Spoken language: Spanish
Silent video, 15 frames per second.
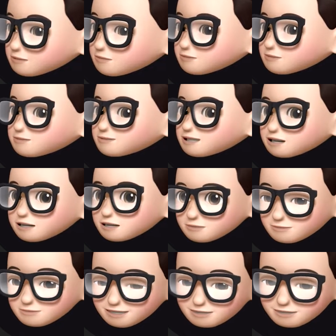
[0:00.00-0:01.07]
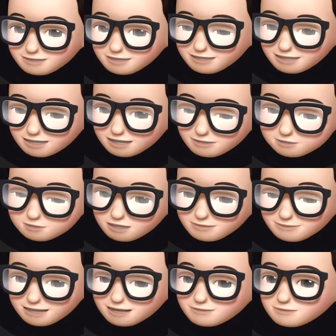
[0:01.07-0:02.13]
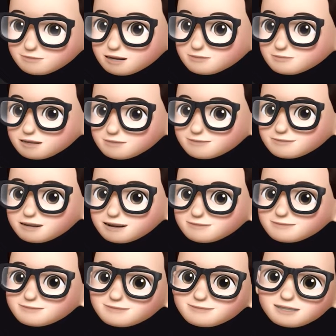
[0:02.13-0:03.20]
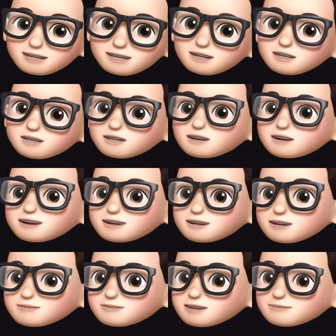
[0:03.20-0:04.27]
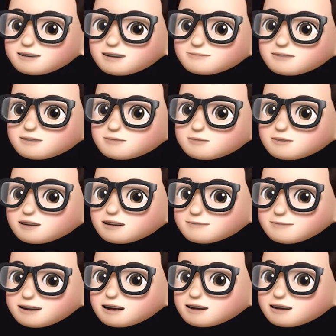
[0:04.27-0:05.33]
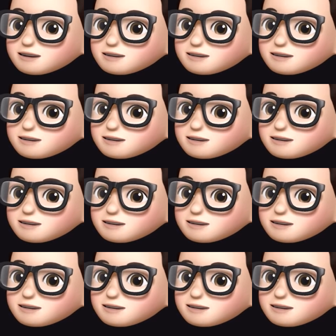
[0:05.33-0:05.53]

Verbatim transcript: una nueva carpeta que la voy a llamar Maven va dentro de Maven voy a pegar